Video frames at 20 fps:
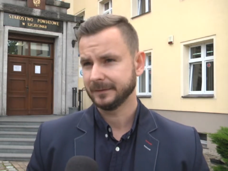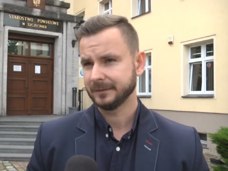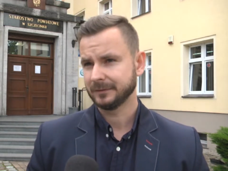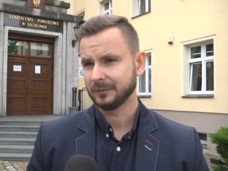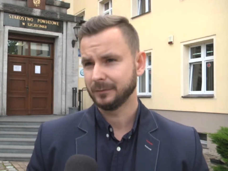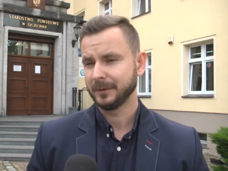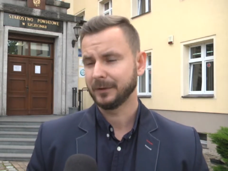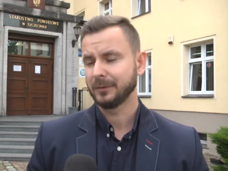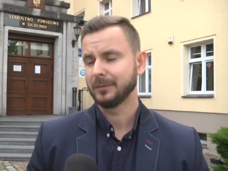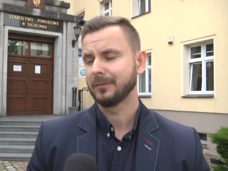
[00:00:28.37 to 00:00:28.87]

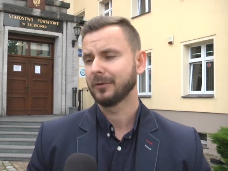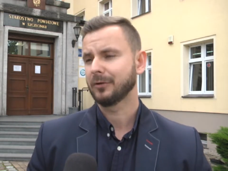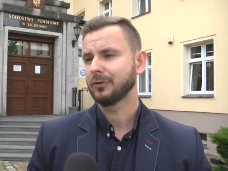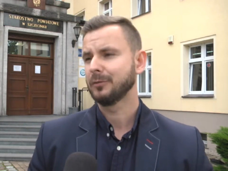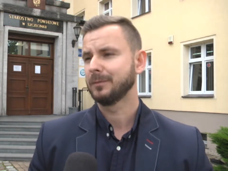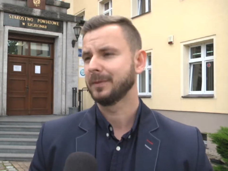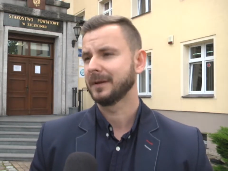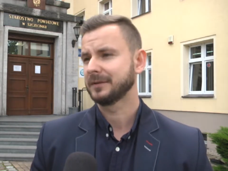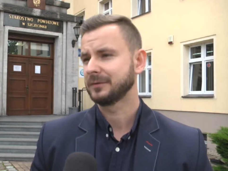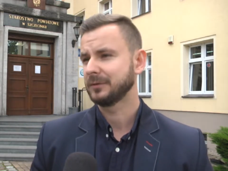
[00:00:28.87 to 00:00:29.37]
w ubiegłym
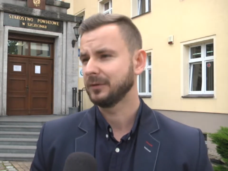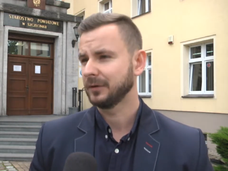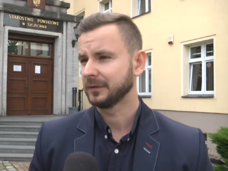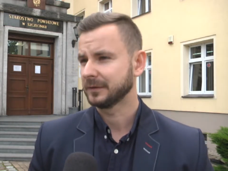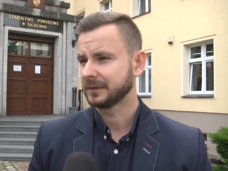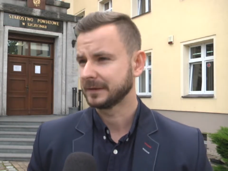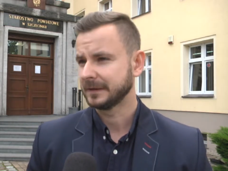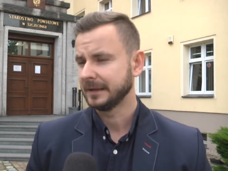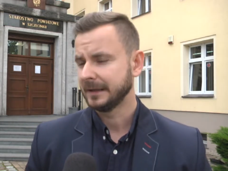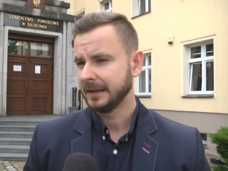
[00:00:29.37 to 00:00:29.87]
roku
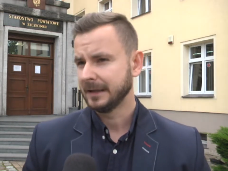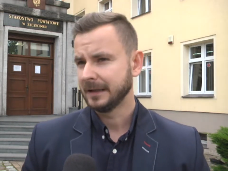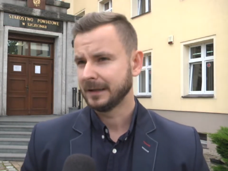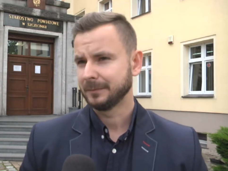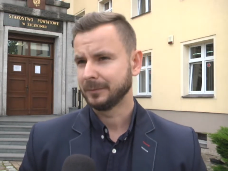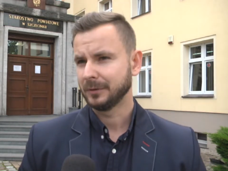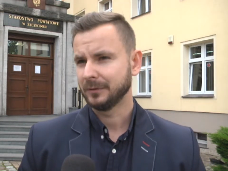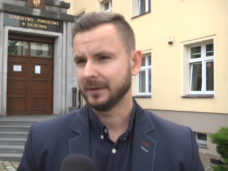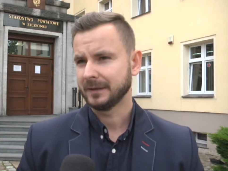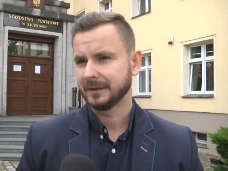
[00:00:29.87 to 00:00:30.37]
plasując
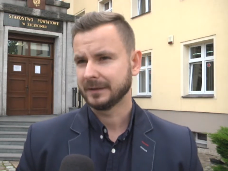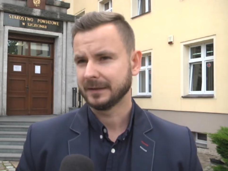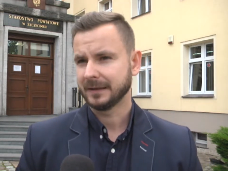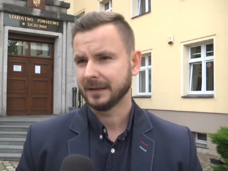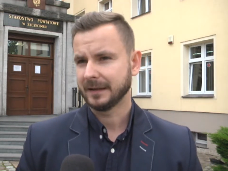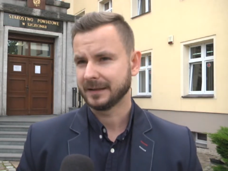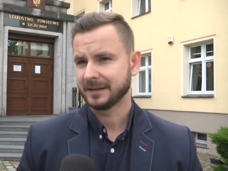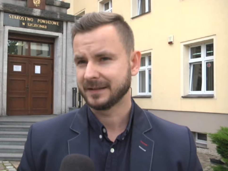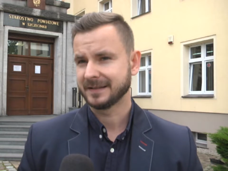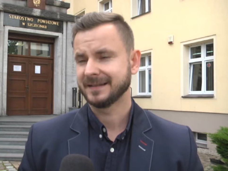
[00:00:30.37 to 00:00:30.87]
powiat
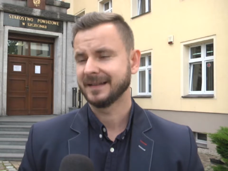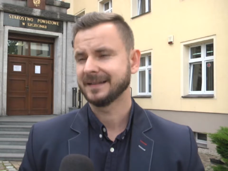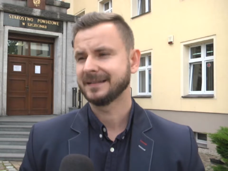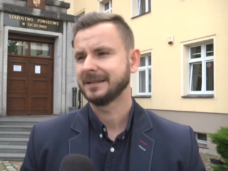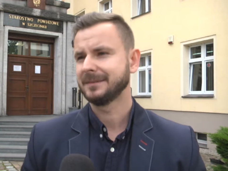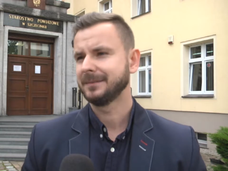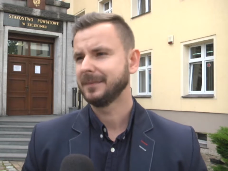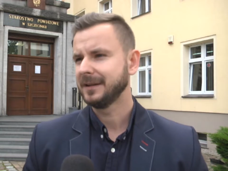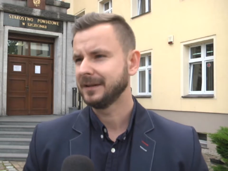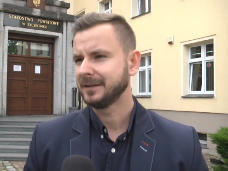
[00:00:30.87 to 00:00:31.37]
na
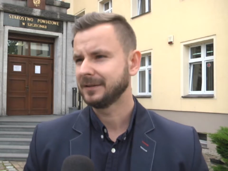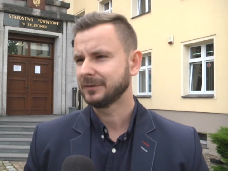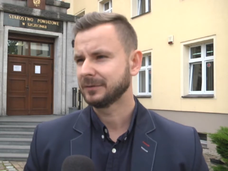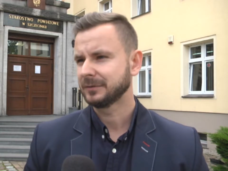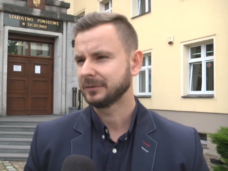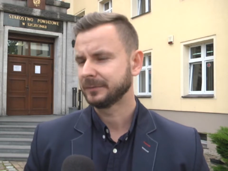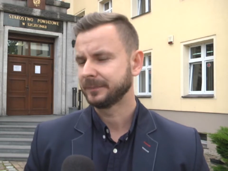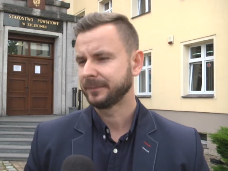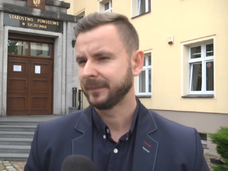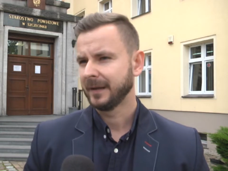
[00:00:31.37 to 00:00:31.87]
16
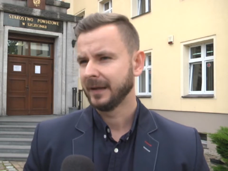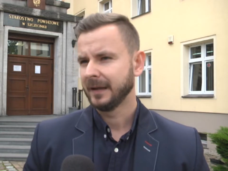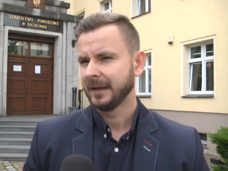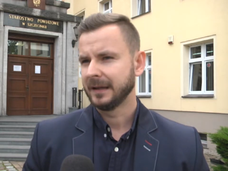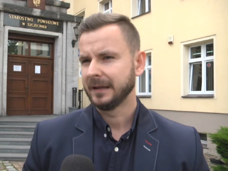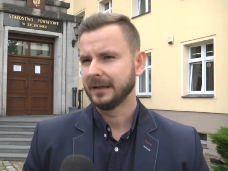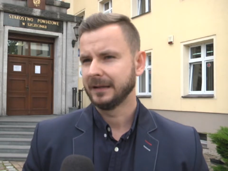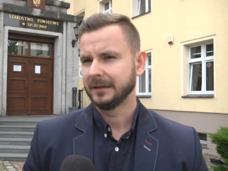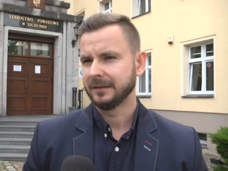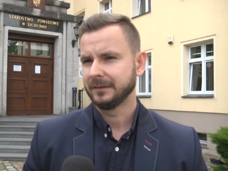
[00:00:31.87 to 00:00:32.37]
miejscu
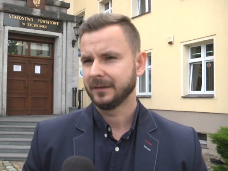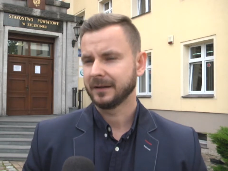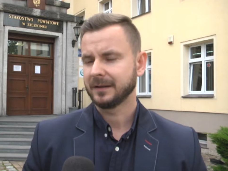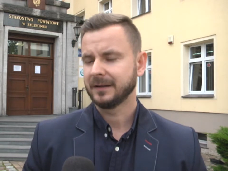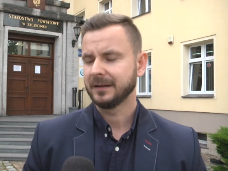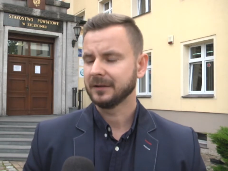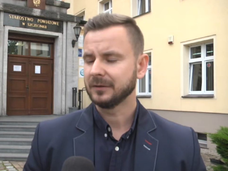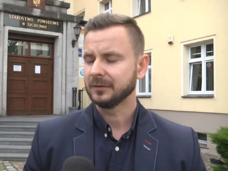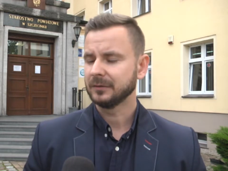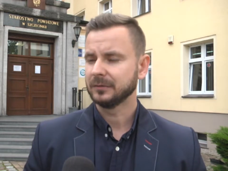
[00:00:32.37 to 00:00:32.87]
e, w
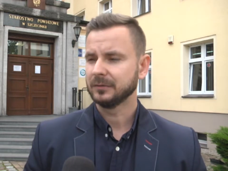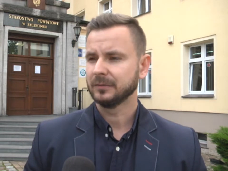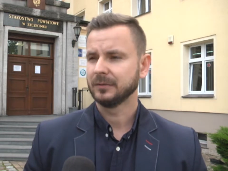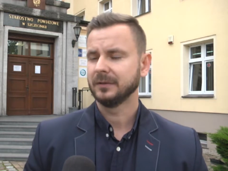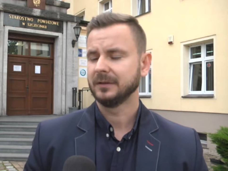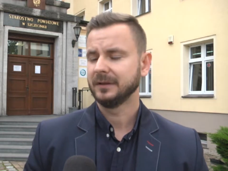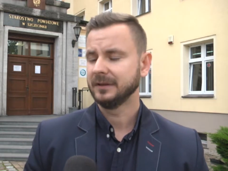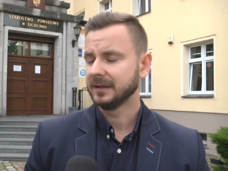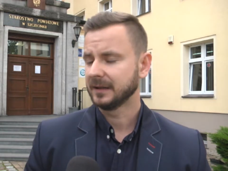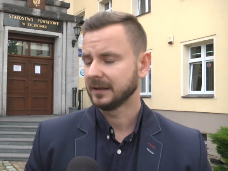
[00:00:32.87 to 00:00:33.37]
rankingu
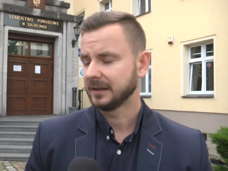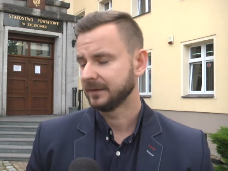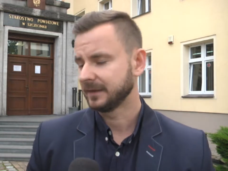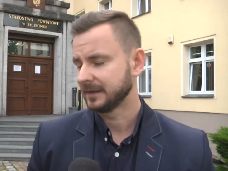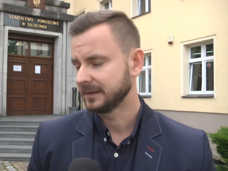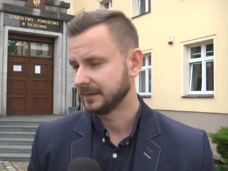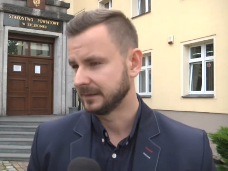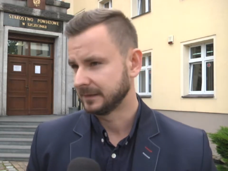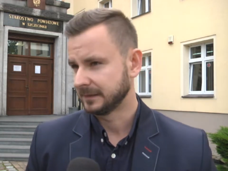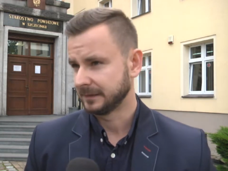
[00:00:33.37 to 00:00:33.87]
lider
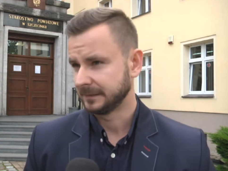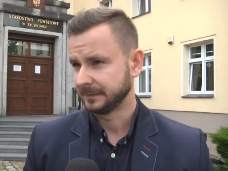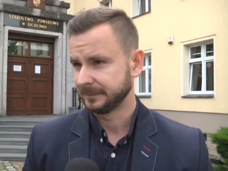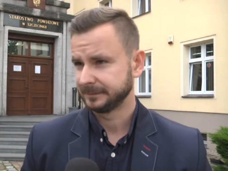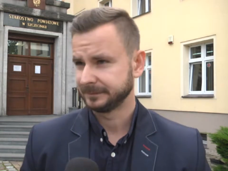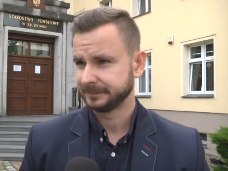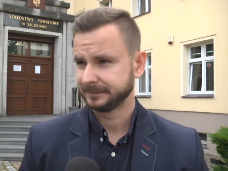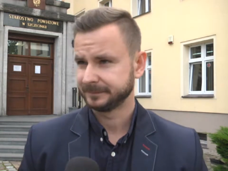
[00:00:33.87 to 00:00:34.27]
inwestycji.